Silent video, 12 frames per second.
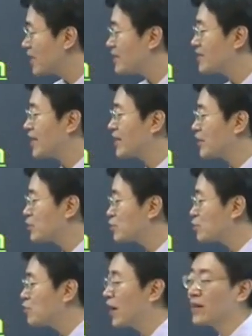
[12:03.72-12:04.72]
列在他的
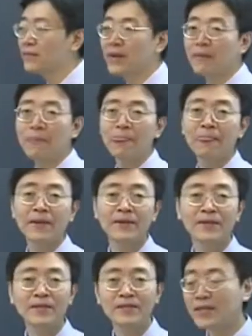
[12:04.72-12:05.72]
书房里边。
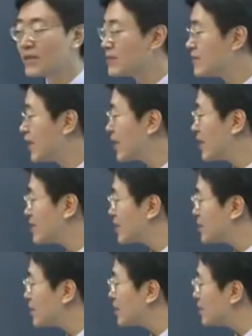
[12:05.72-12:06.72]
这个 study
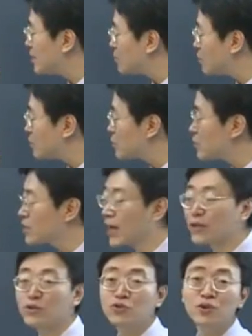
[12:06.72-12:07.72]
在这儿，不不是
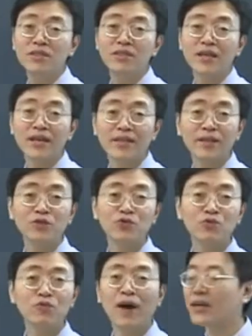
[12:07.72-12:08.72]
他的学习了，他的
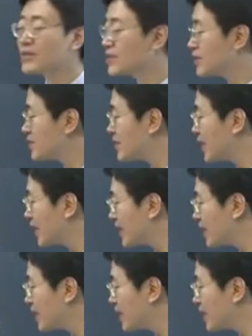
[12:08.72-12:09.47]
书房叫 study。